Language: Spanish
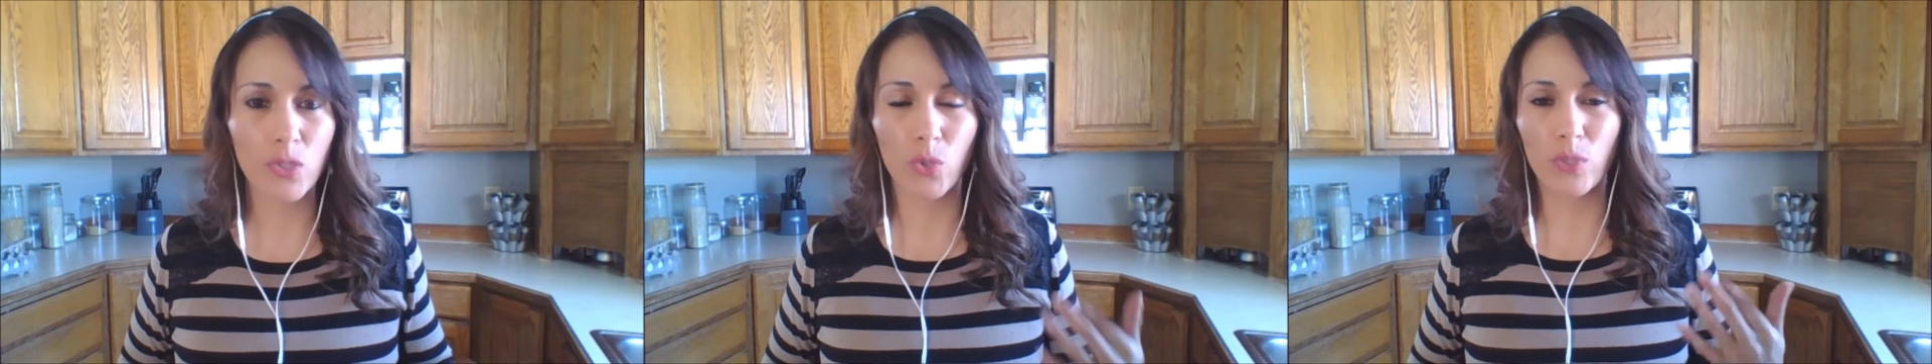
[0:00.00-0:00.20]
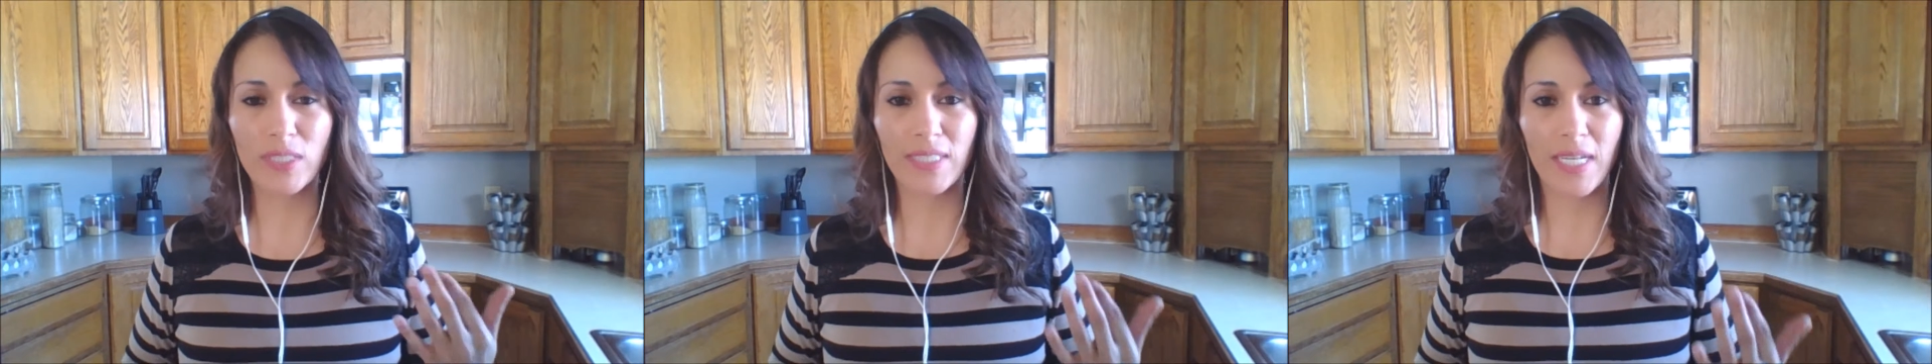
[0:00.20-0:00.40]
o
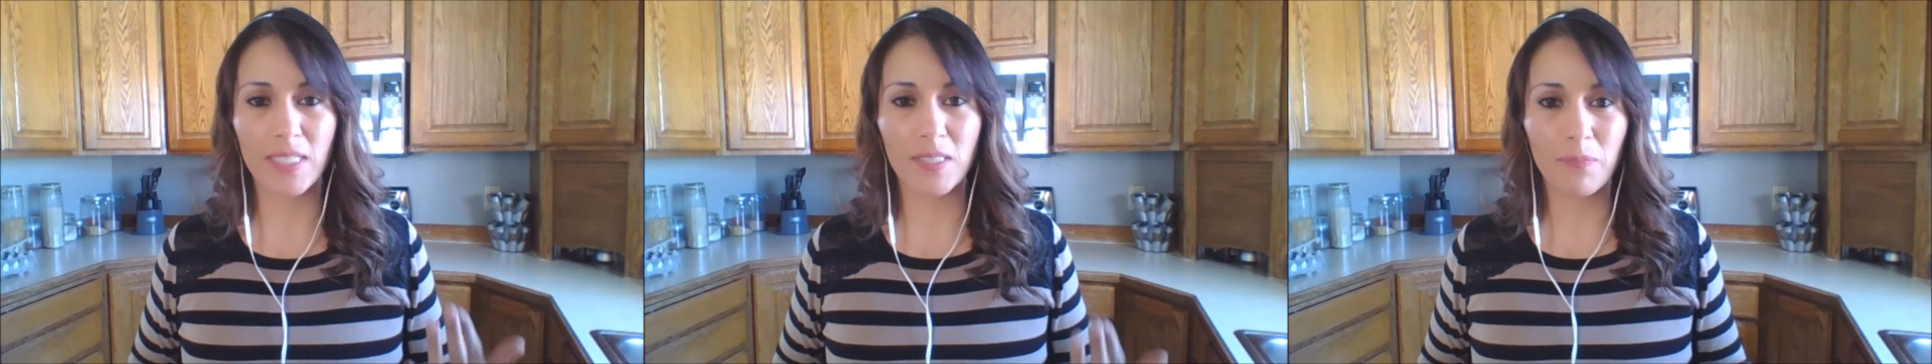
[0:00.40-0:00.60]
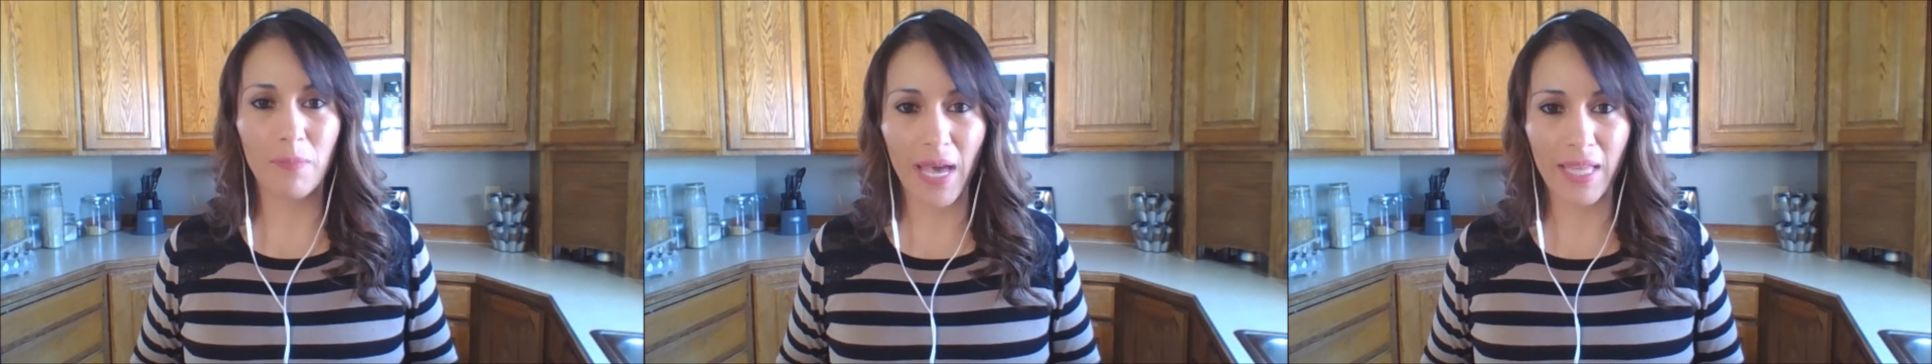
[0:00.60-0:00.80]

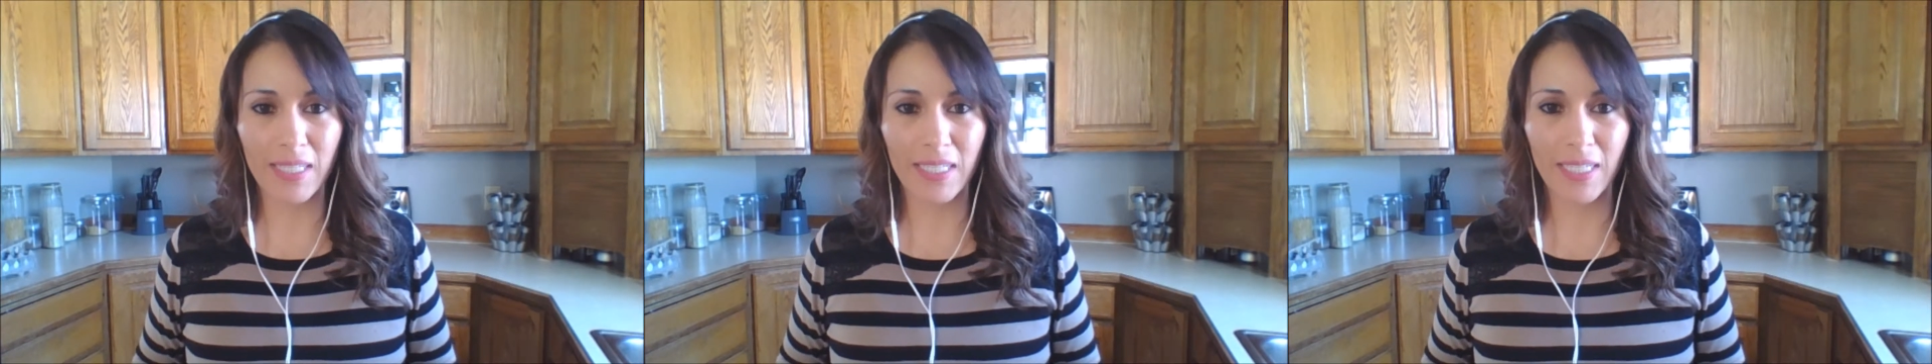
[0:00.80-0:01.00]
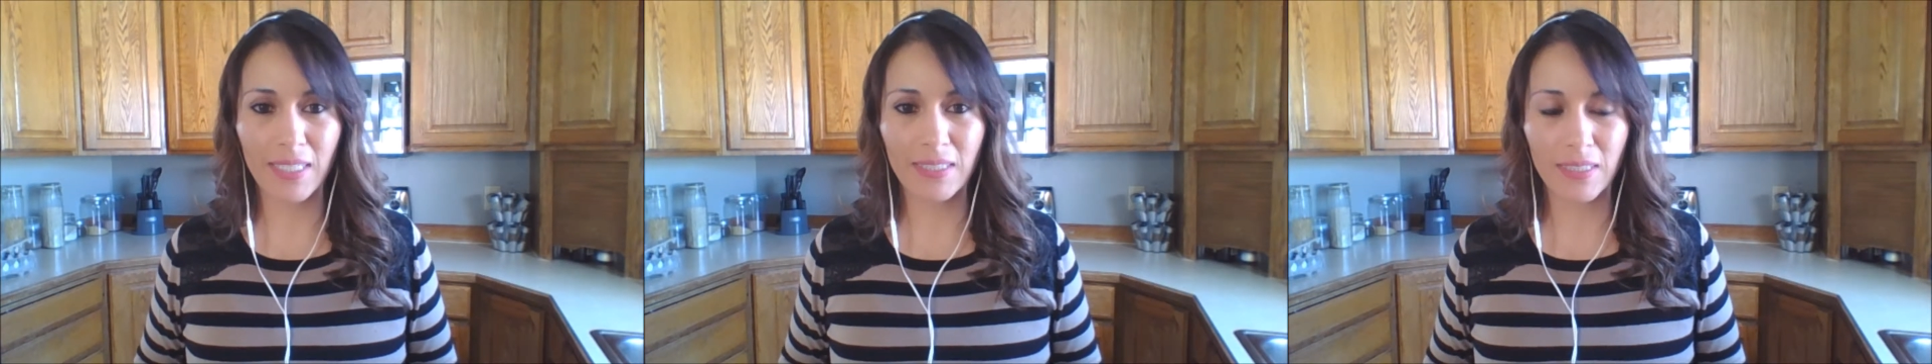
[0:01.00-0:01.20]
nuestras
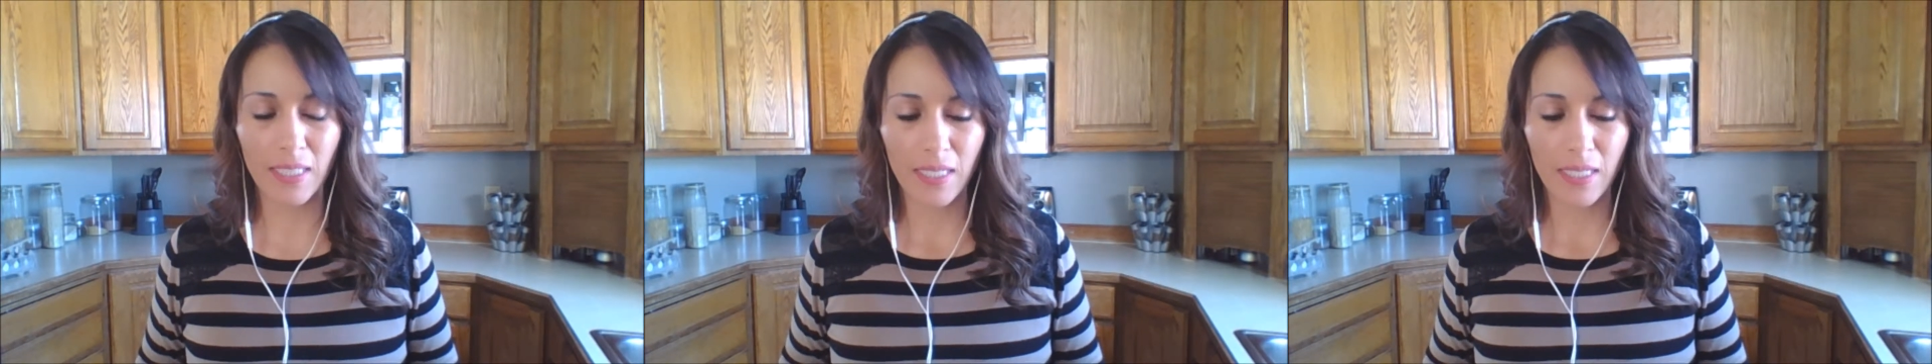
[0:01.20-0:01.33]
madres